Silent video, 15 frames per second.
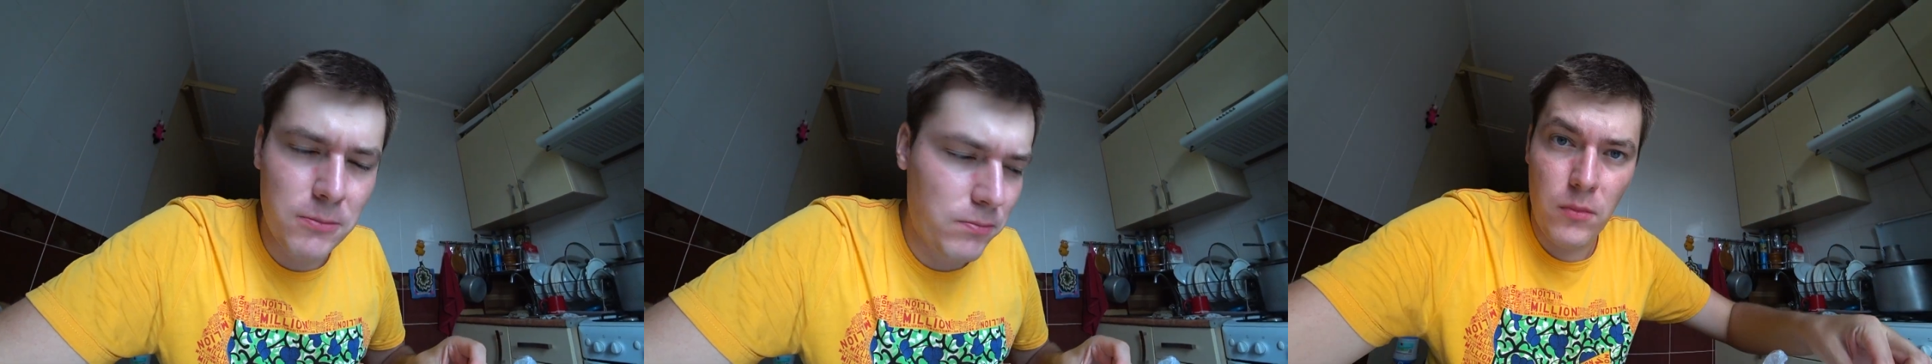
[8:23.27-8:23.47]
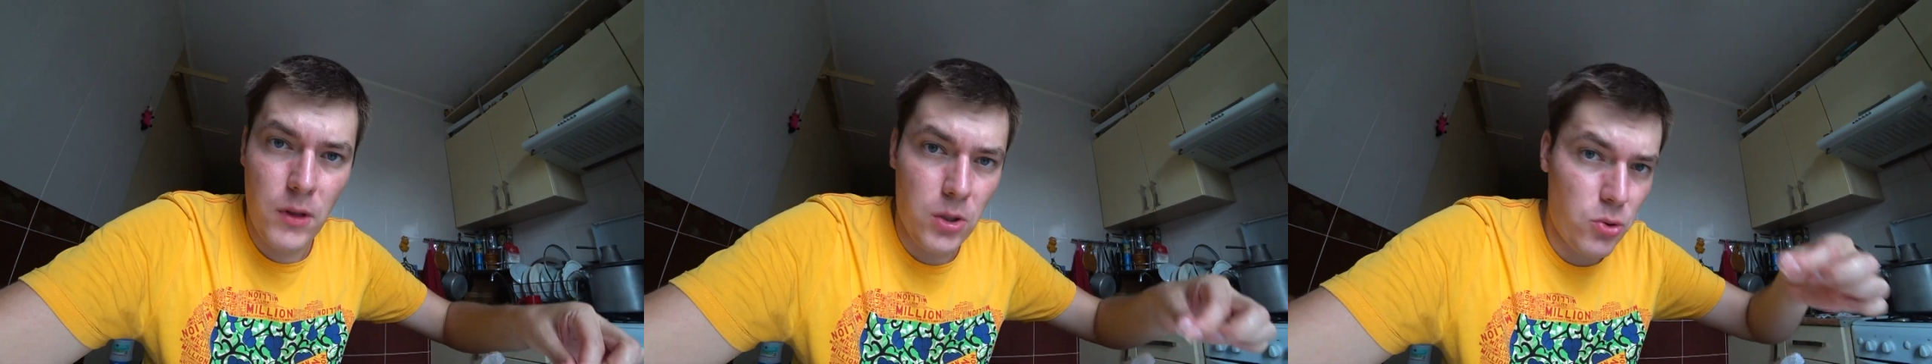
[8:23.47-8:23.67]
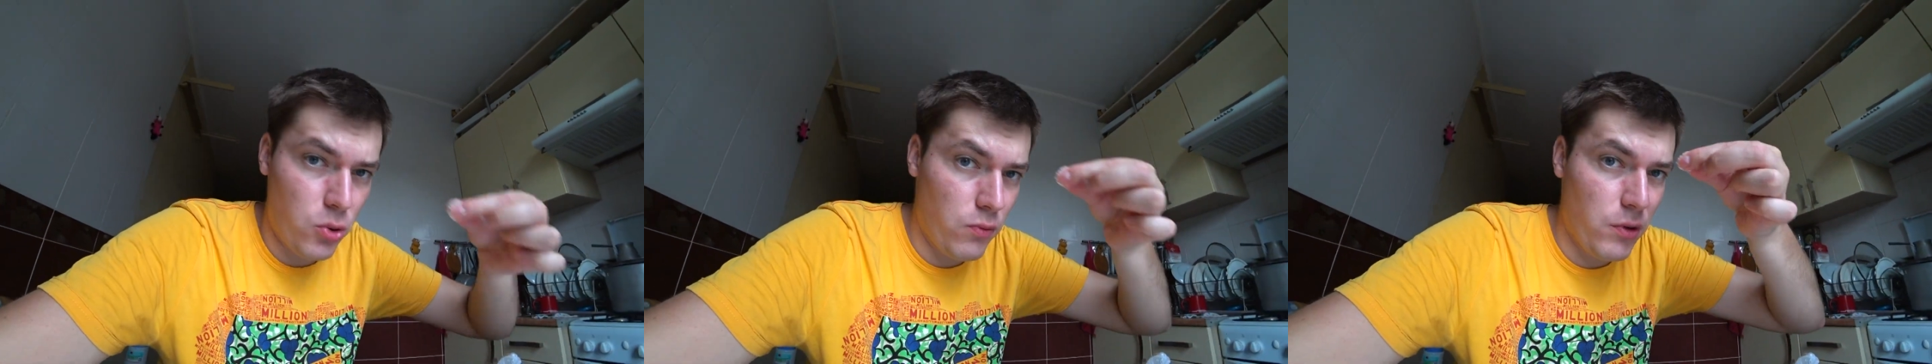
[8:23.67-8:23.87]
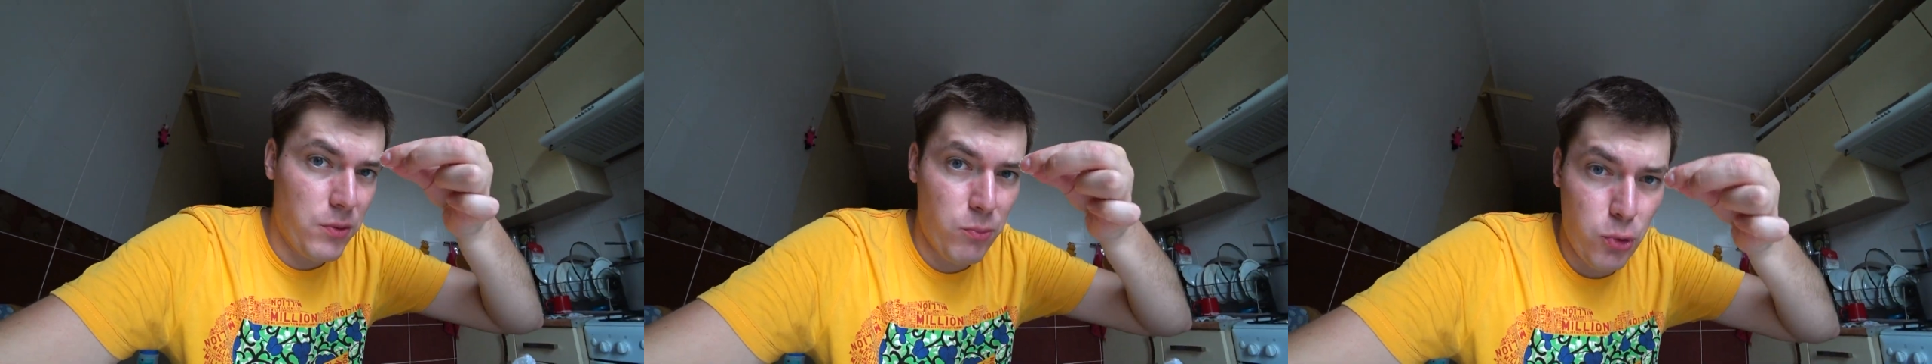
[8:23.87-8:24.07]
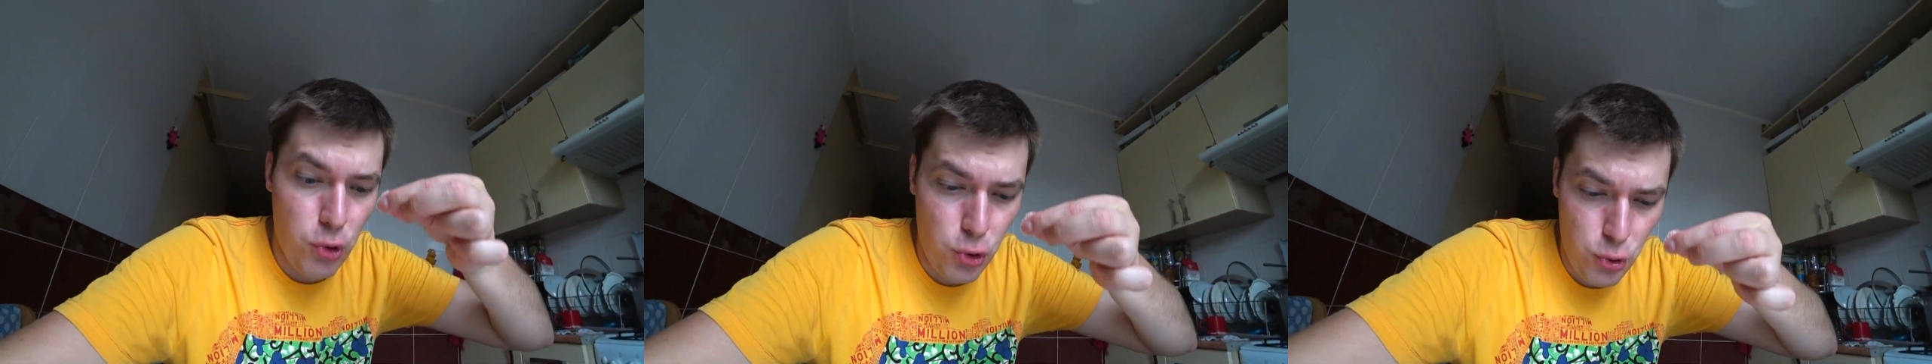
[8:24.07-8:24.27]
Так что
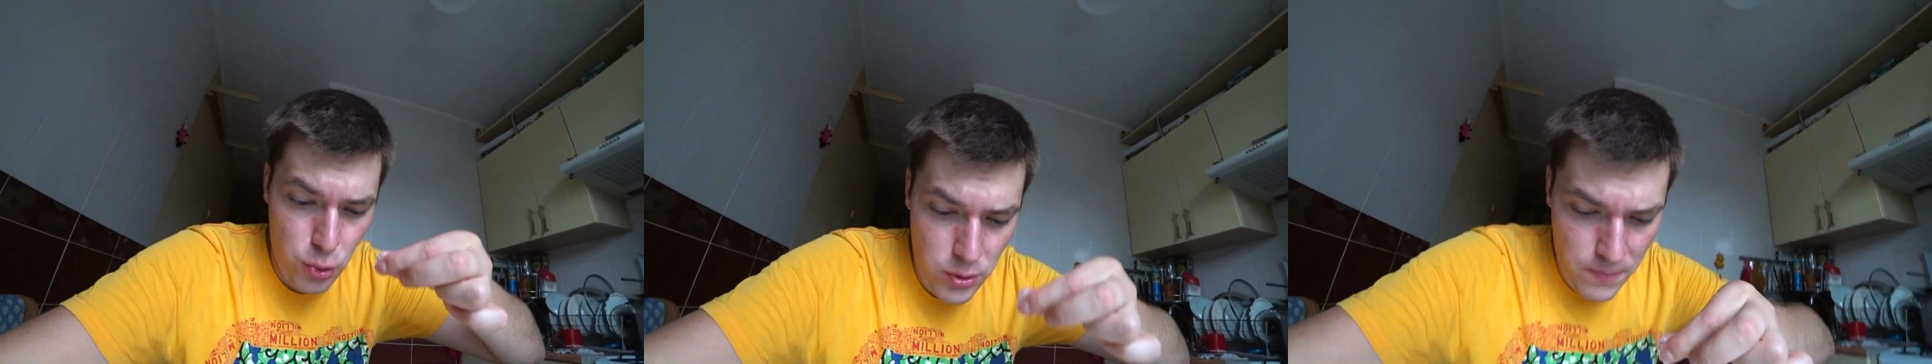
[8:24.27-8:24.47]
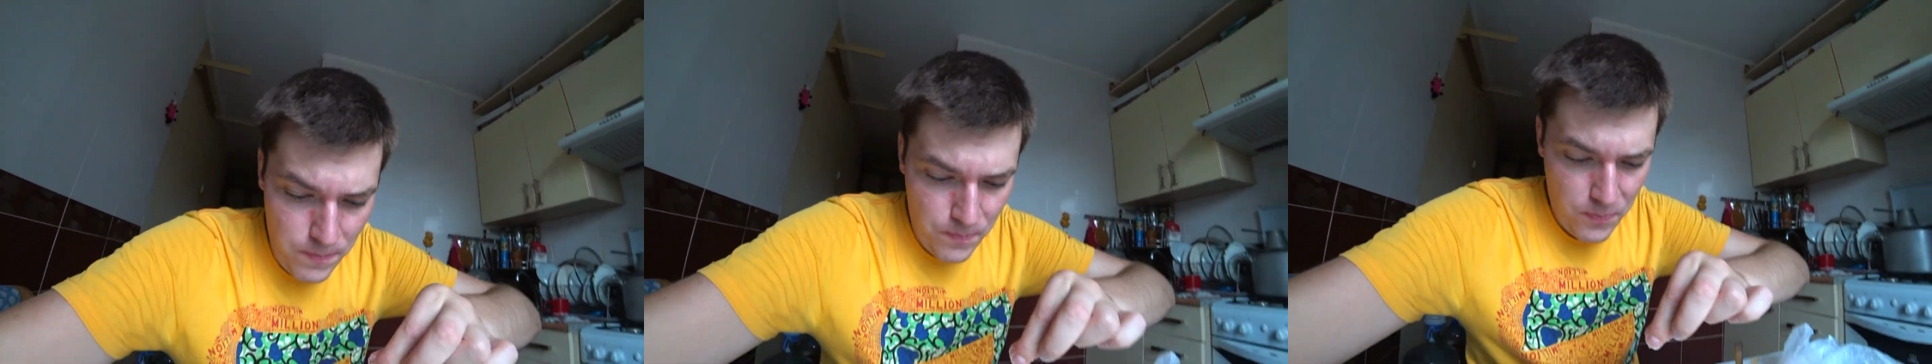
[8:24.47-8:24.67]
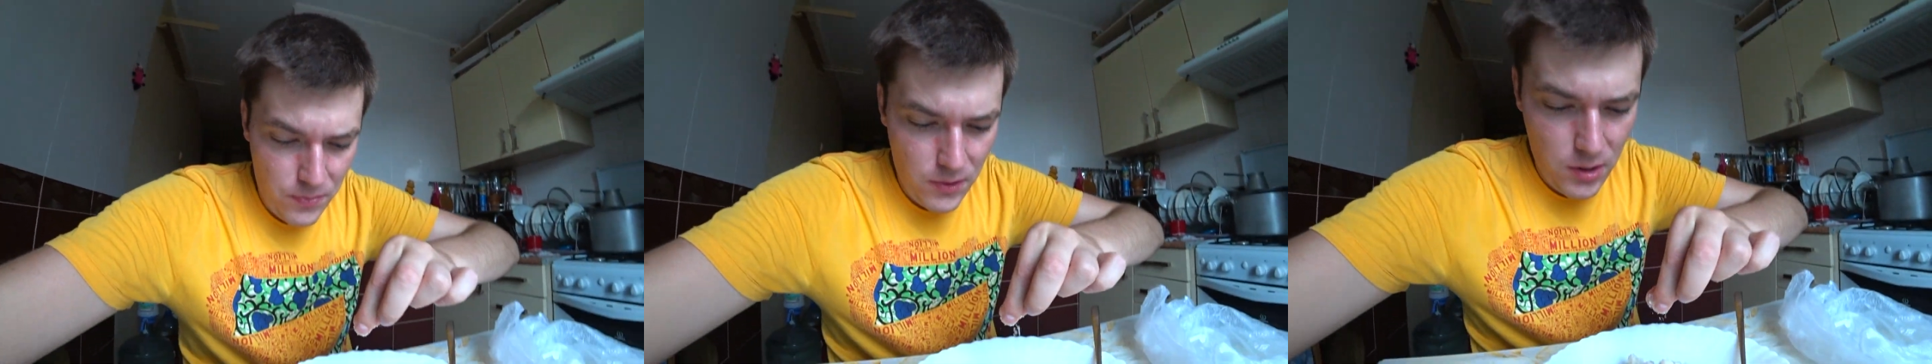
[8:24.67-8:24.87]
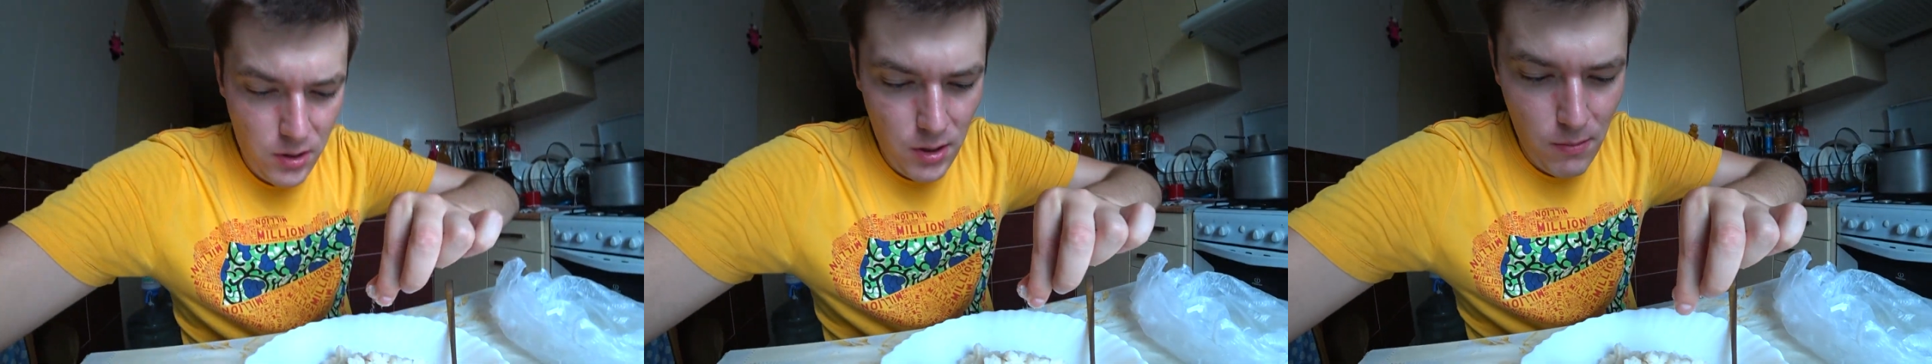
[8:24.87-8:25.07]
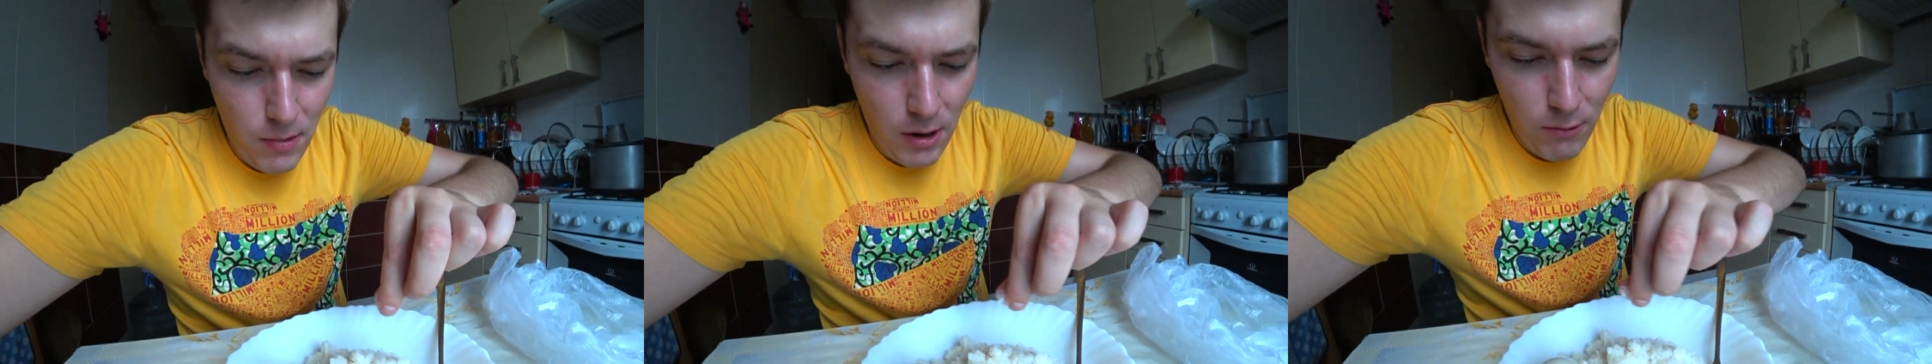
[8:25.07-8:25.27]
возьму чуть-чуть и
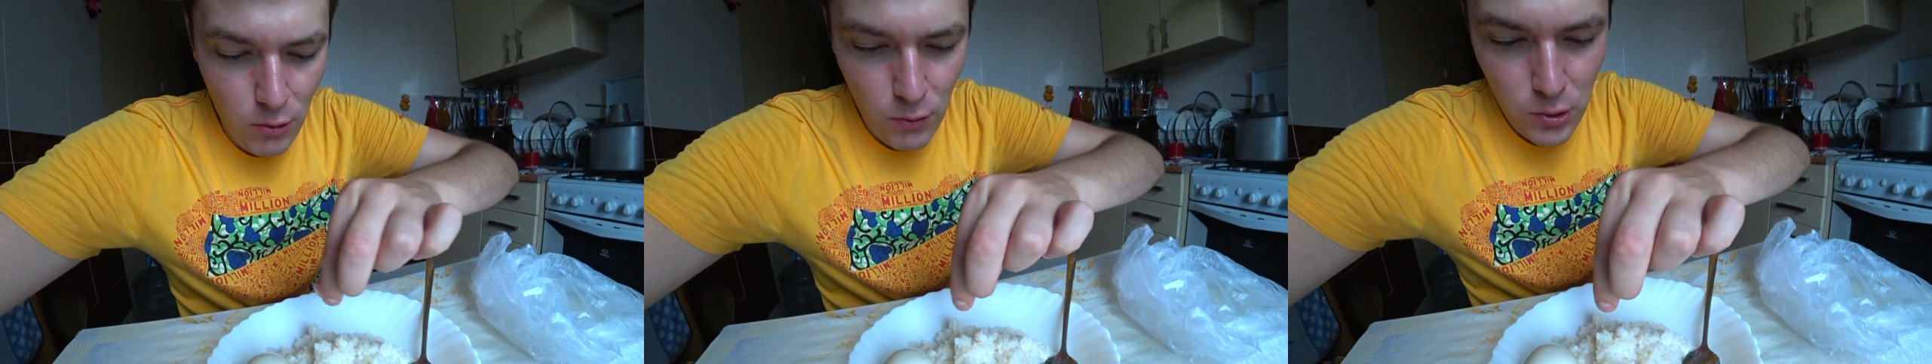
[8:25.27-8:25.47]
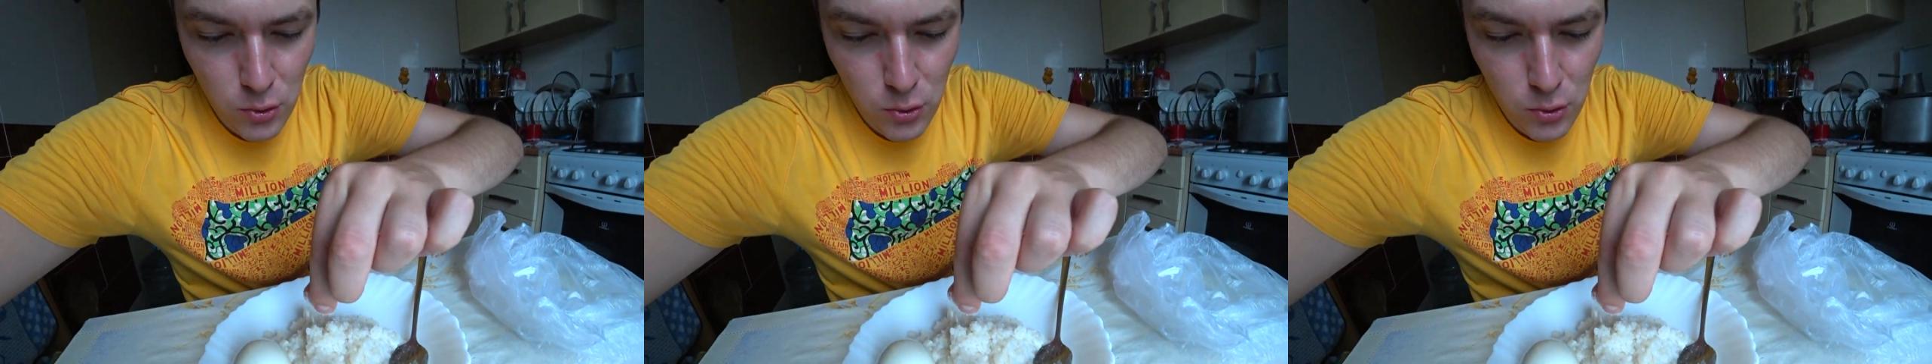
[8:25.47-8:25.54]
добавлю вот